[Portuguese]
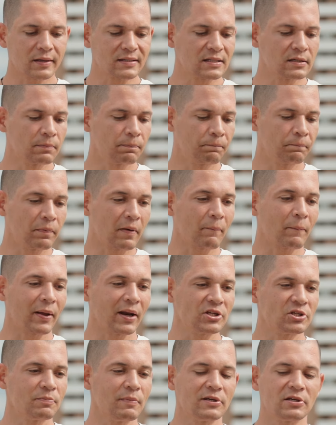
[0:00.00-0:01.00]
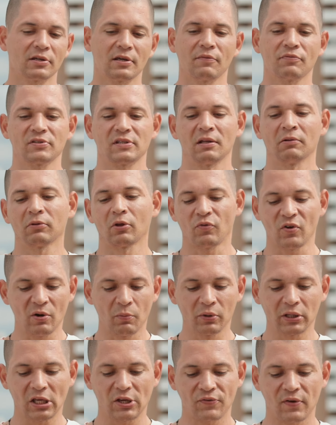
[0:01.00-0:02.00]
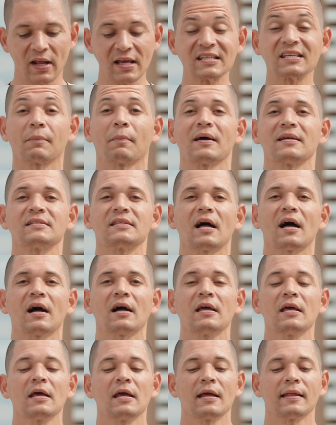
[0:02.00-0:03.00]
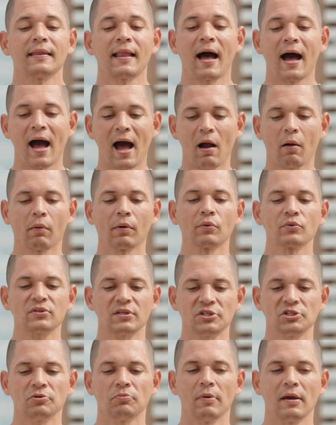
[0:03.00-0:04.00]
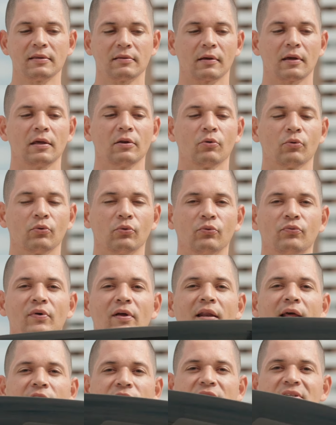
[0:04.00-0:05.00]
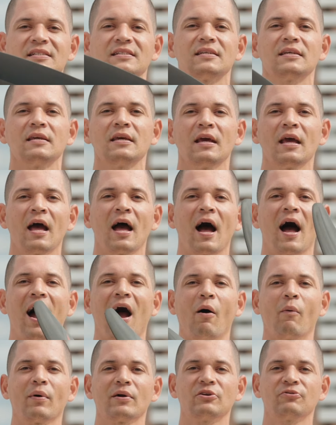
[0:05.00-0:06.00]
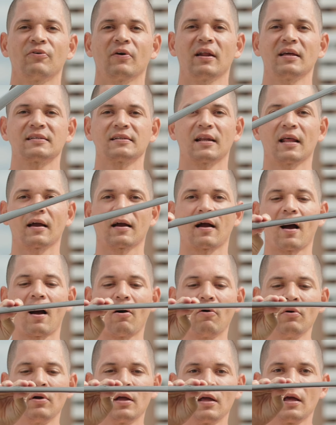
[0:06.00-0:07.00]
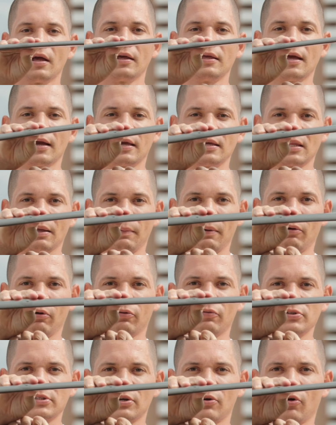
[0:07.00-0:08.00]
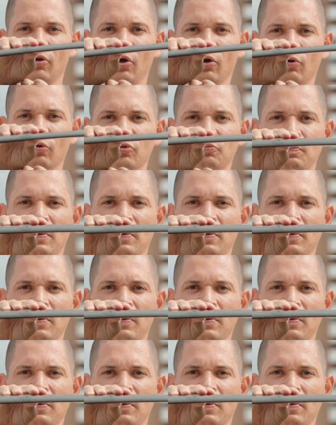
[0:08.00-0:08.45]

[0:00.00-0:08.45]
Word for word: assim, aparentemente aqui você não está vendo muita diferença, mas na, na água, no sentimento aqui, no, no, velejo em si, há uma diferença legal. E aqui também quando você coloca os